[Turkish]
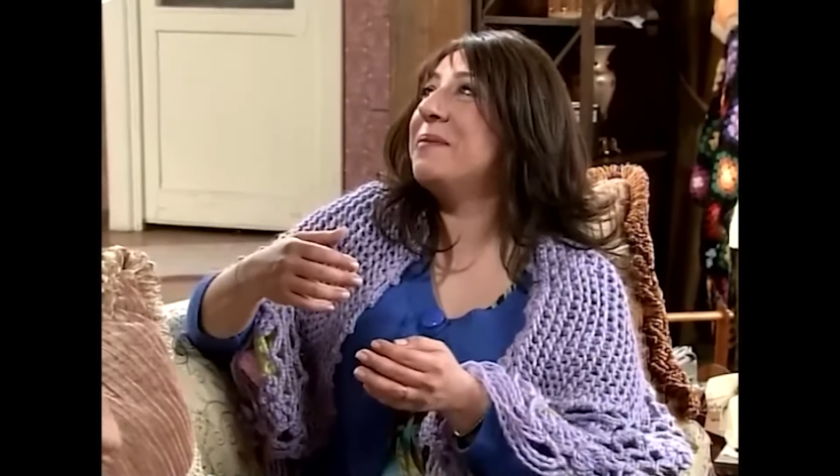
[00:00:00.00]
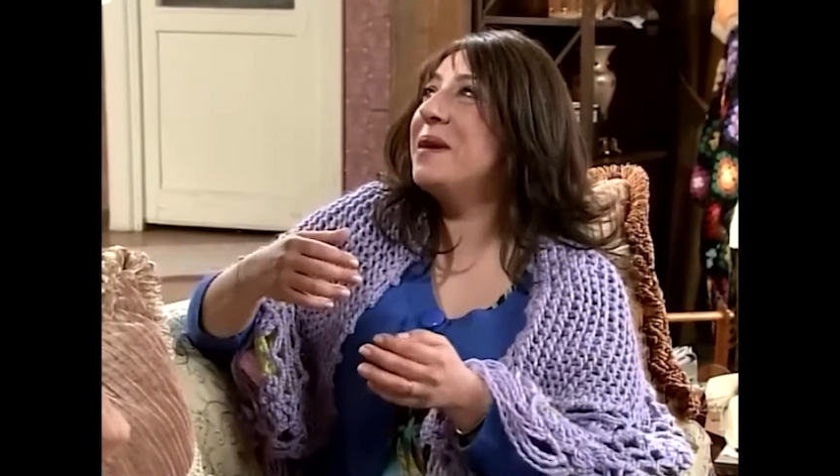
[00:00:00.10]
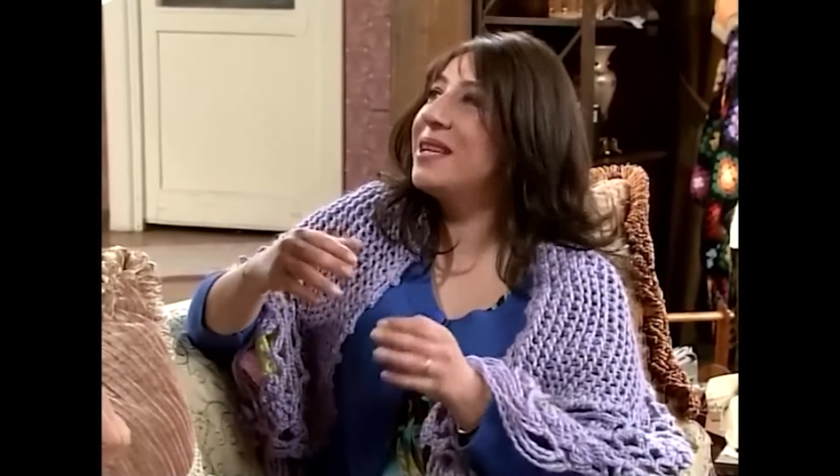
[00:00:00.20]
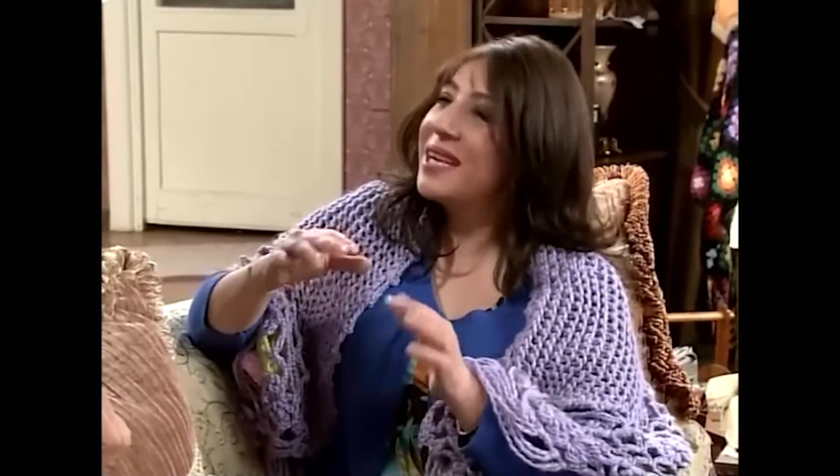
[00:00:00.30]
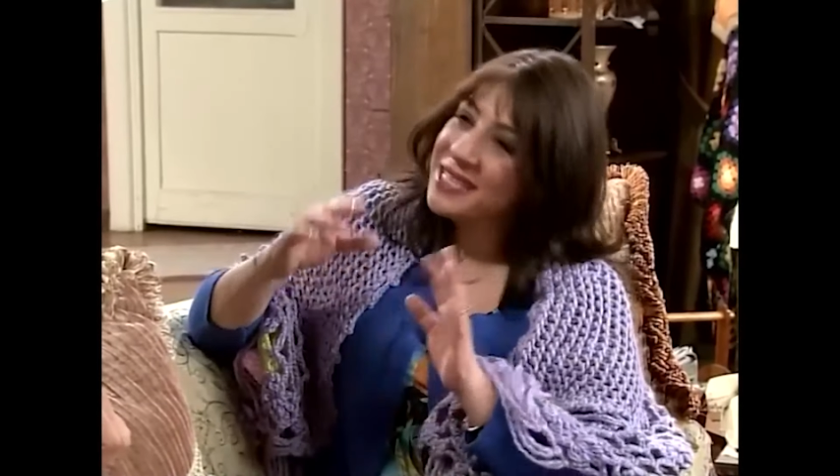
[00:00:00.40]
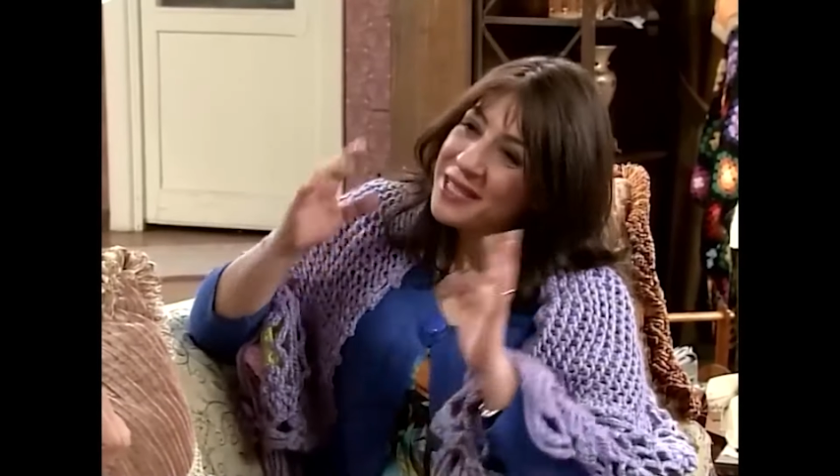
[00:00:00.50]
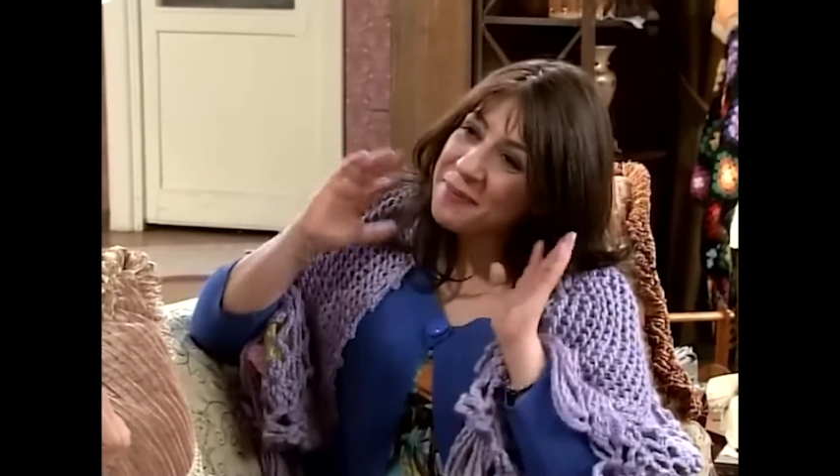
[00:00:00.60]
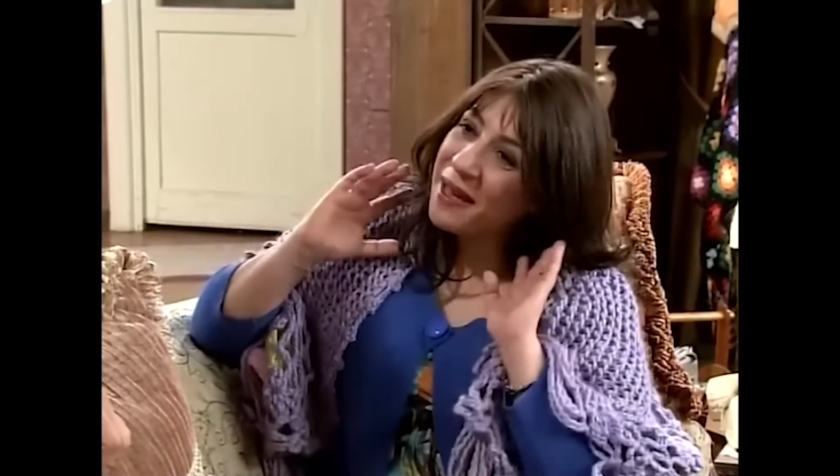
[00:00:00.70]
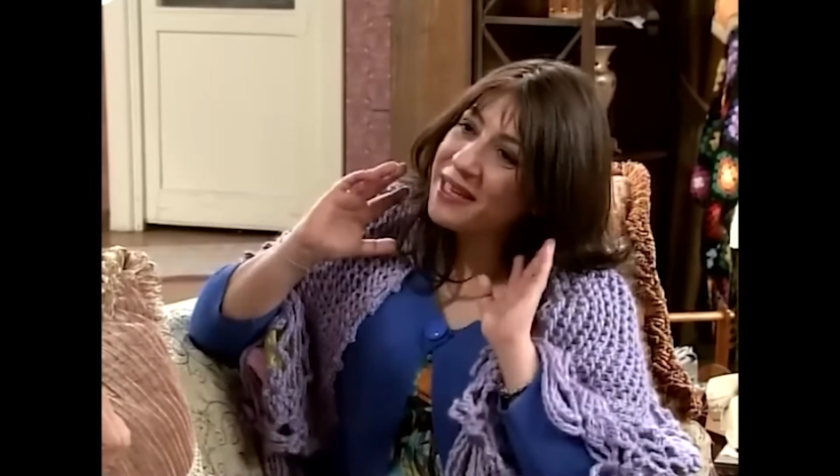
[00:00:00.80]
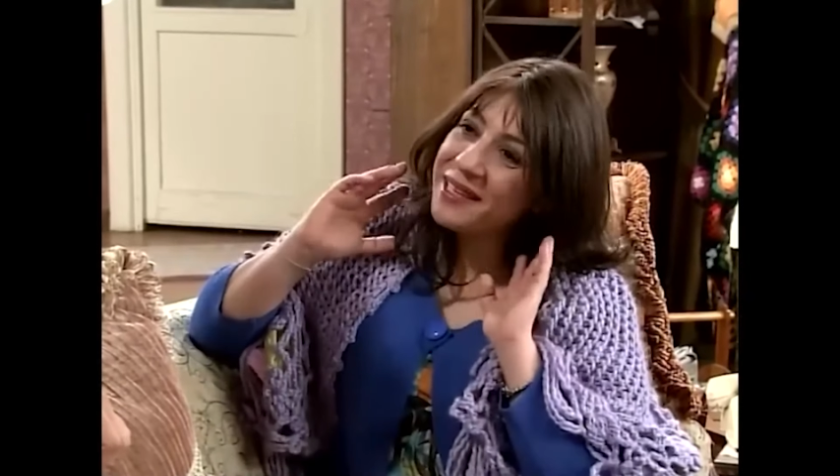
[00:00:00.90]
mı ekmeğin
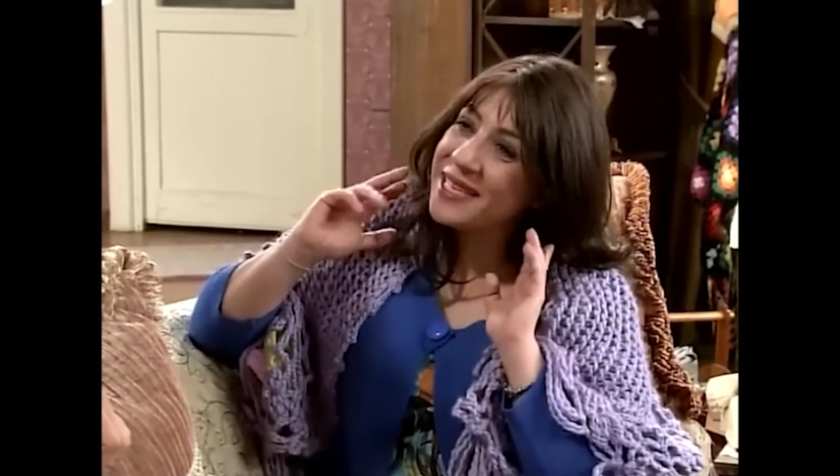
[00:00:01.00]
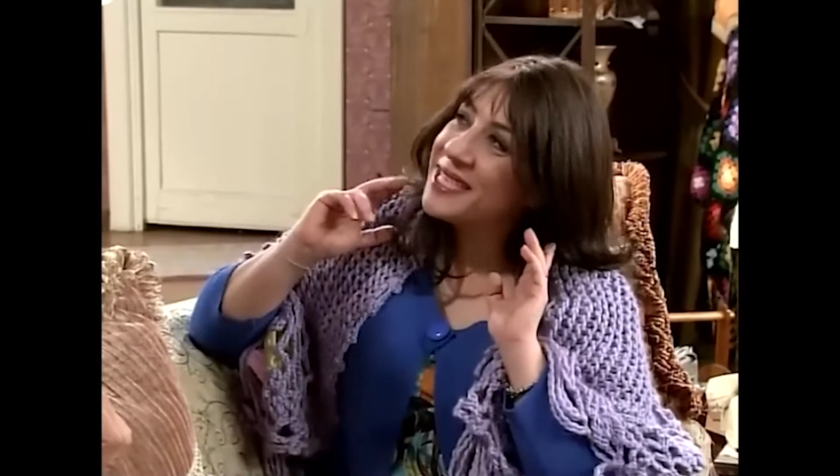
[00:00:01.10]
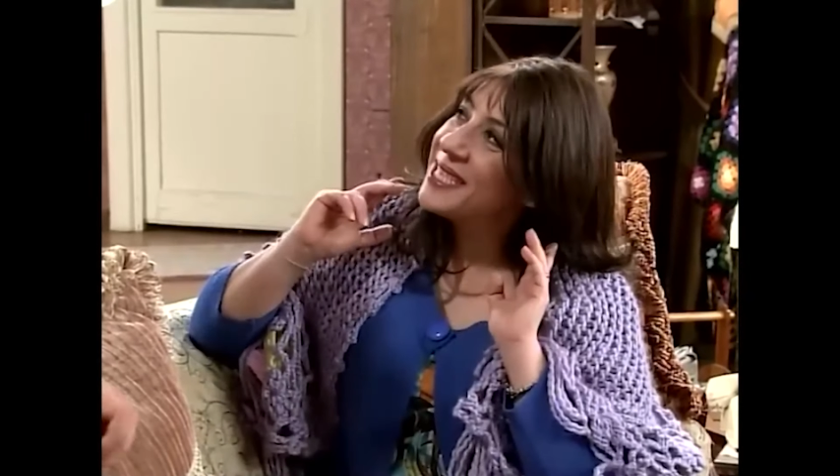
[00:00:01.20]
arasında beynin